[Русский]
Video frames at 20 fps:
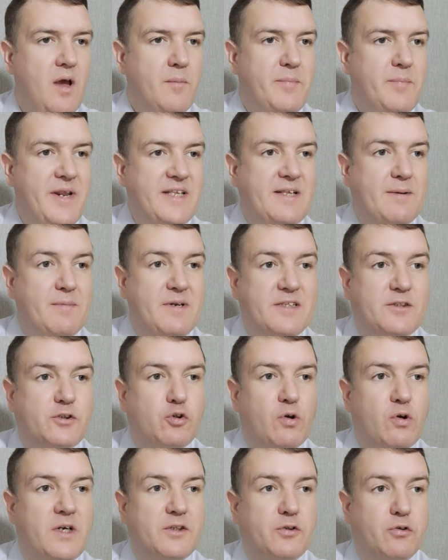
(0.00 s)
При этом
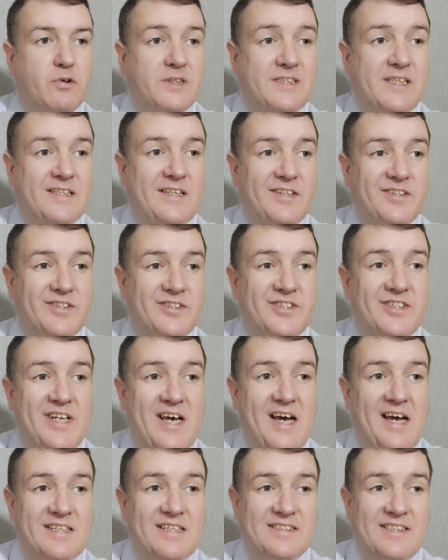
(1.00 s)
лицо, которое
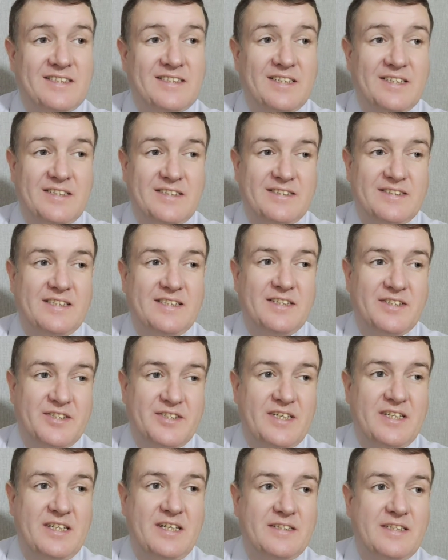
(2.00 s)
задолжена, задол,
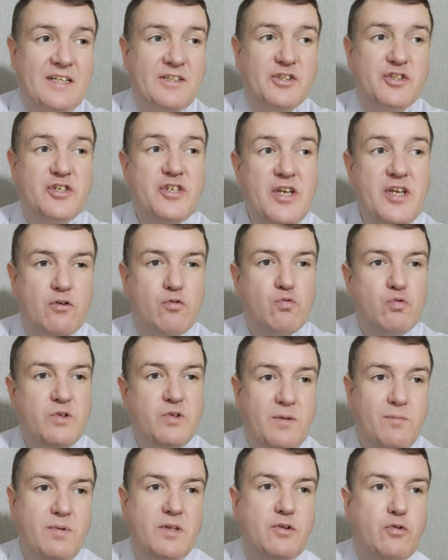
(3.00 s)
задолжало должнику
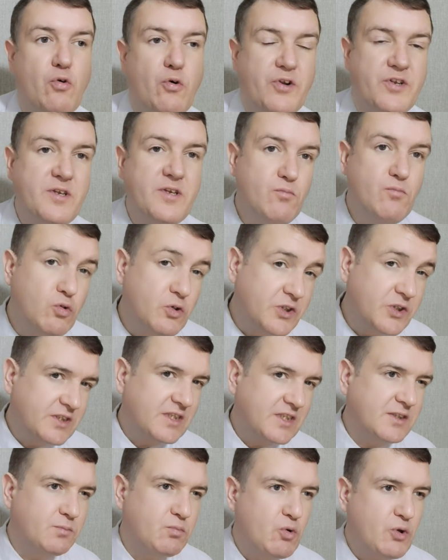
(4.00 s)
дебитор, не может
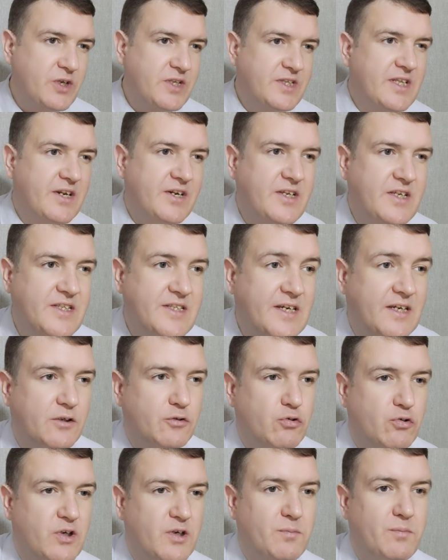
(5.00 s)
оспорить торги, на
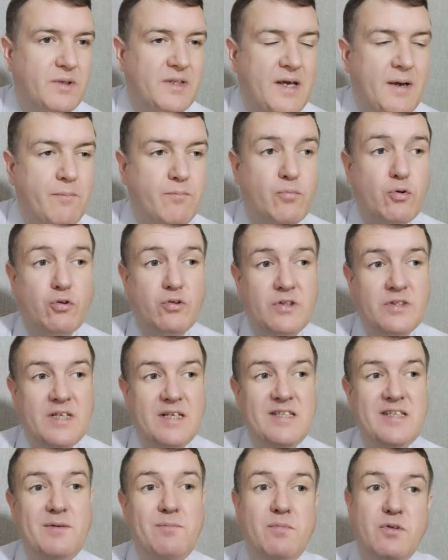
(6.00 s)
которых была продана
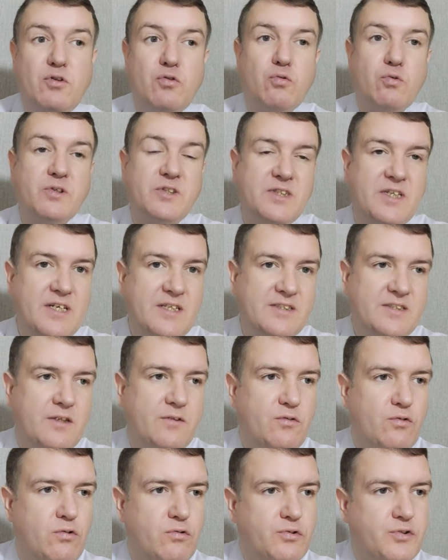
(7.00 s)
дебиторская
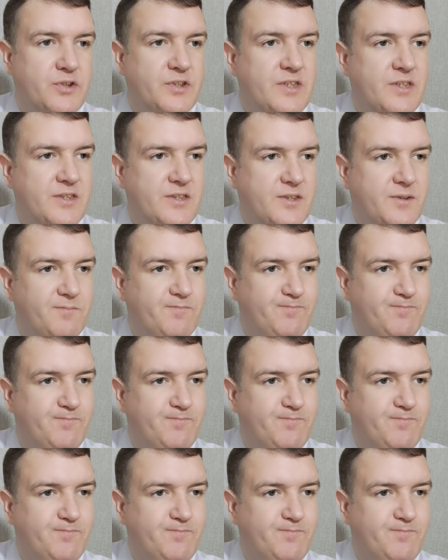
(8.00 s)
задолженность.